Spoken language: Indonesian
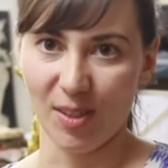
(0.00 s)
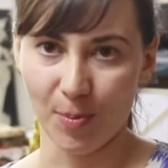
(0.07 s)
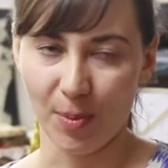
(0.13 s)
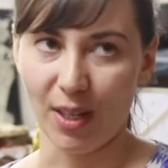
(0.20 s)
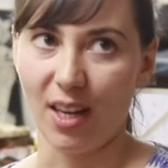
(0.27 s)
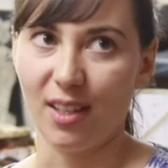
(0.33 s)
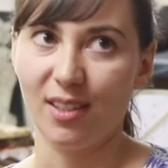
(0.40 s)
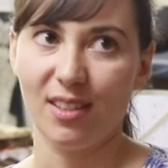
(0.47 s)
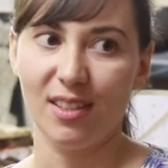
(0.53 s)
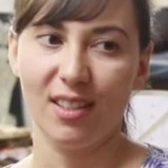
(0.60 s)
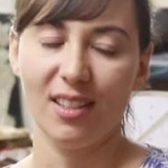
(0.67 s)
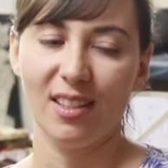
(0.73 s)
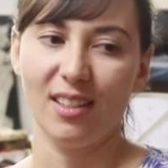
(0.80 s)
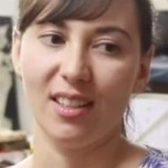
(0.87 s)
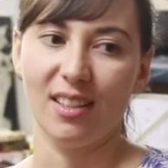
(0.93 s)

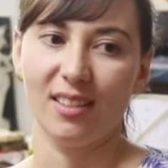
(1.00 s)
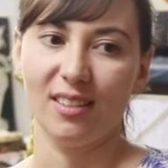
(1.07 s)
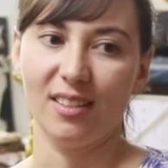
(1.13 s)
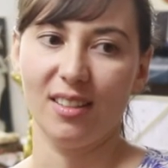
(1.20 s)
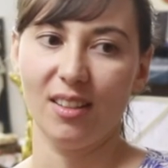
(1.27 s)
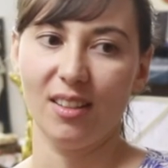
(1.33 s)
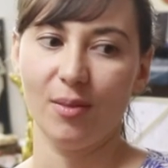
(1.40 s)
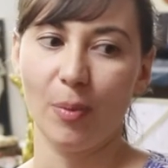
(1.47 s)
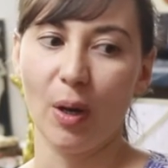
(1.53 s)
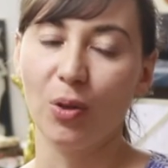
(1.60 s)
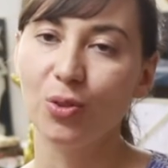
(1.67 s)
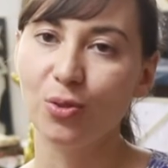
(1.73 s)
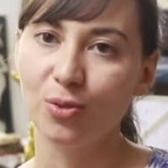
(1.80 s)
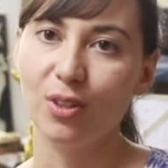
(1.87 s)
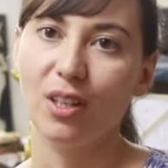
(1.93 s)
inspirasi dan
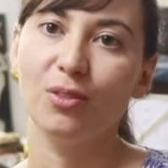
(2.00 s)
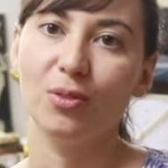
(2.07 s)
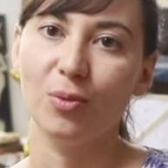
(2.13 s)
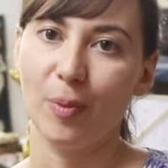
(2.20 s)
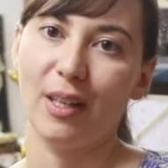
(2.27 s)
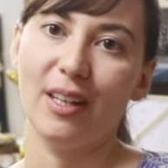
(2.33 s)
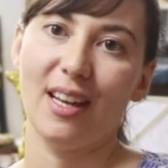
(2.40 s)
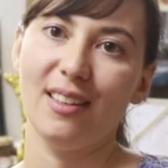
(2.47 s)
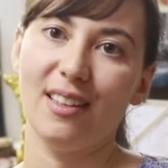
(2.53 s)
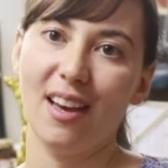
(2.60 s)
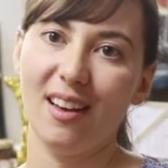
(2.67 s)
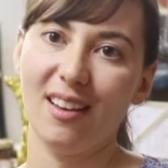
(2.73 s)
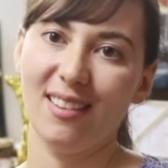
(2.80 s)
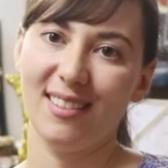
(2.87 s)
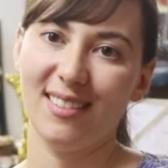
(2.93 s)
bagus juga untuk
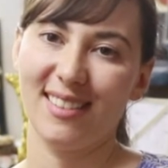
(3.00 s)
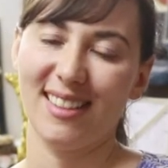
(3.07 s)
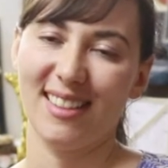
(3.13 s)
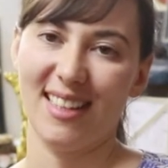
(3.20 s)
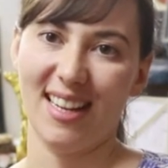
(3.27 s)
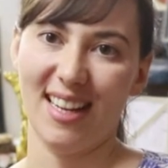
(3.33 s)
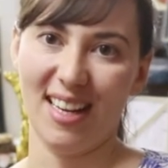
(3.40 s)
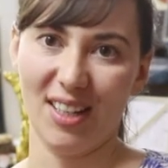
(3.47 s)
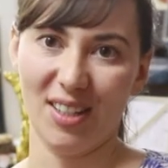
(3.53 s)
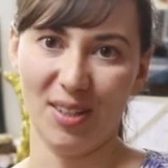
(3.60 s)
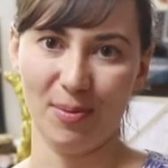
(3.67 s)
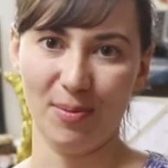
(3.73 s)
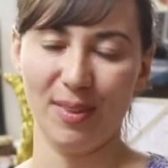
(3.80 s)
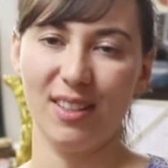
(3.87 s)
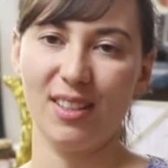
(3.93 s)
badannya kan nah, susah
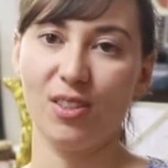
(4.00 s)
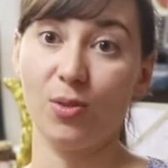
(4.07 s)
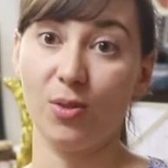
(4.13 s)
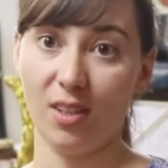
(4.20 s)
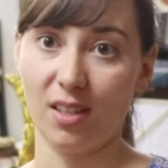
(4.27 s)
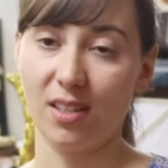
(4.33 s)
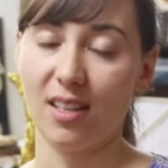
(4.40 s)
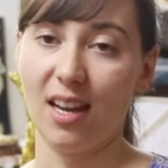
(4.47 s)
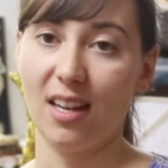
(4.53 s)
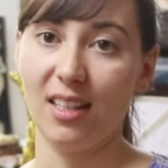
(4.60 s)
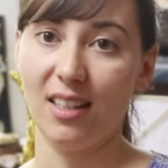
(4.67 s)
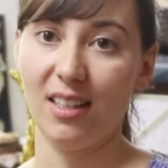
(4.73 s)
sekali susah menari sekali.